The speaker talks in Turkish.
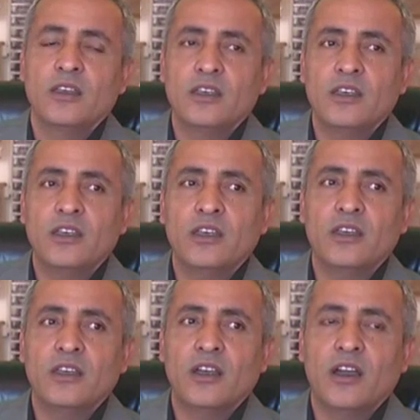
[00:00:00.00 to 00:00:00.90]

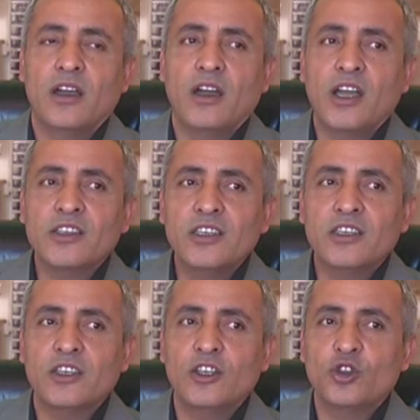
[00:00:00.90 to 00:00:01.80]
e,
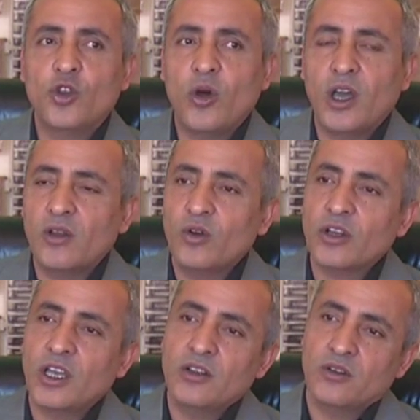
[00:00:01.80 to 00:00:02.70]
hakiki, doğal,
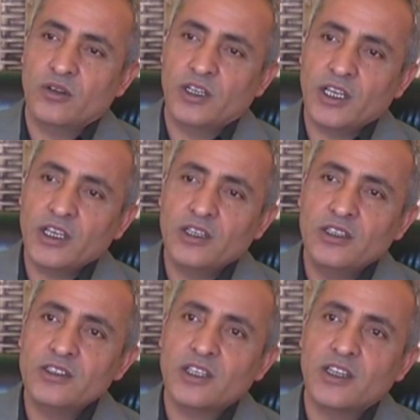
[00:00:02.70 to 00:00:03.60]
organik olarak
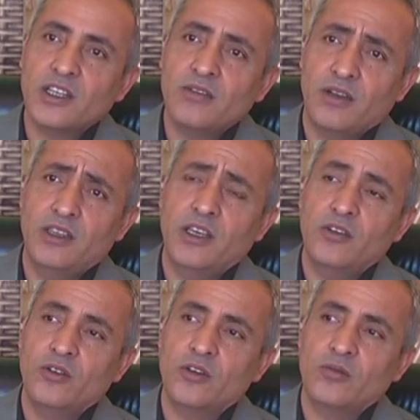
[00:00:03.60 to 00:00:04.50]
insanlara
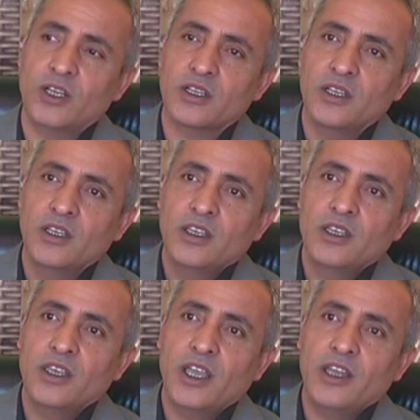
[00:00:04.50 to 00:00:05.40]
faydalı olmak.
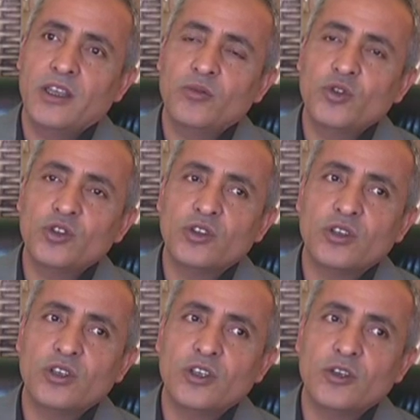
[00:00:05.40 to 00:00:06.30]
Yani bunu
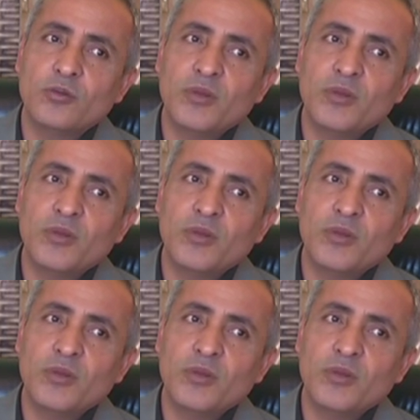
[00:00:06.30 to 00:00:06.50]
e,